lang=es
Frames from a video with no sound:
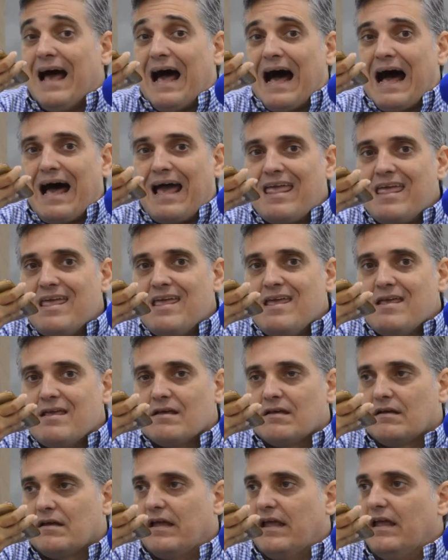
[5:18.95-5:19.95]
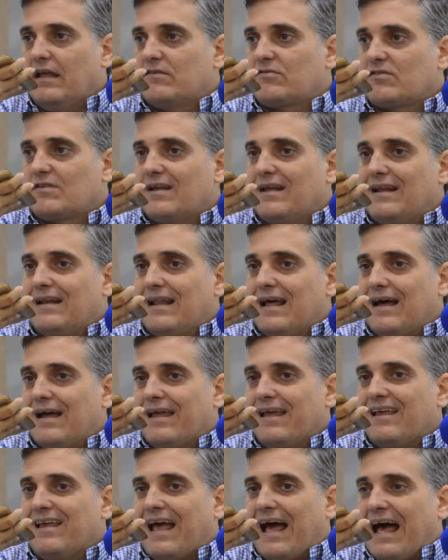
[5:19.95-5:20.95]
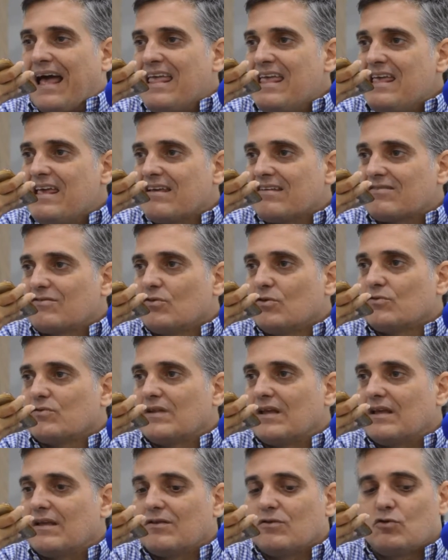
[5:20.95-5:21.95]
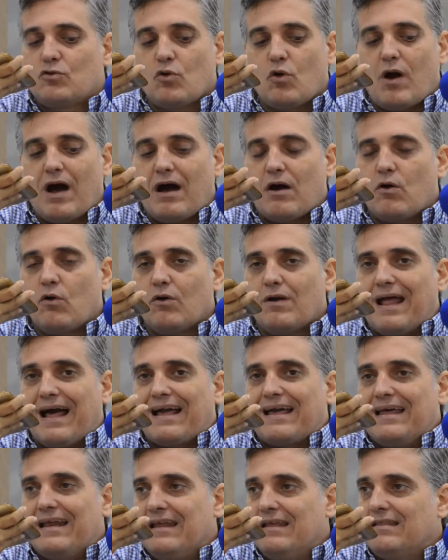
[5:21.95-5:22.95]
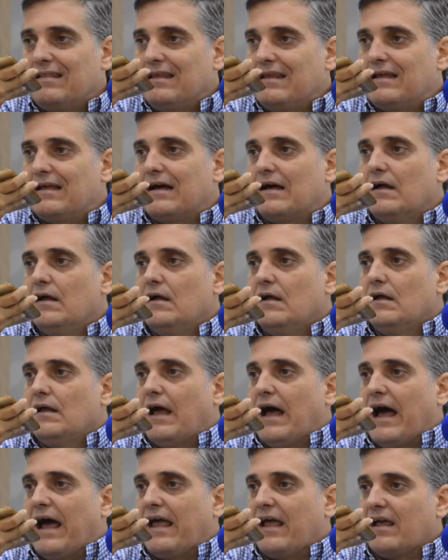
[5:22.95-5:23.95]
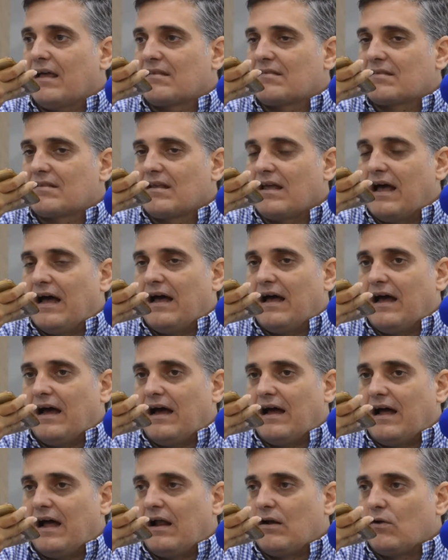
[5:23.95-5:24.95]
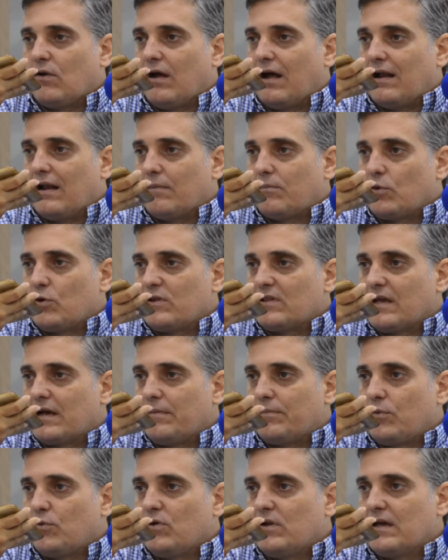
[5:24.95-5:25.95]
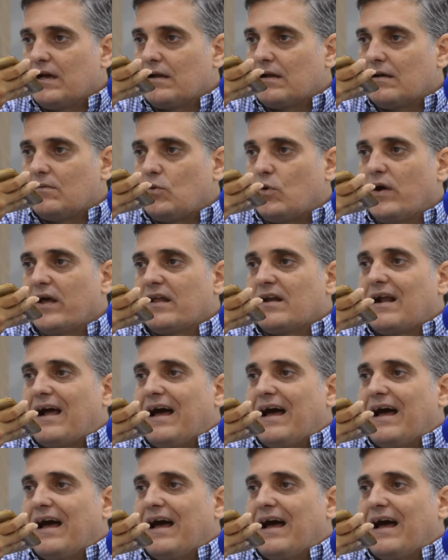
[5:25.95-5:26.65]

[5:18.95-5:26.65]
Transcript: Ahí es, eh, ahí es donde yo hago la crítica este, a, a, la política pública de la mujer.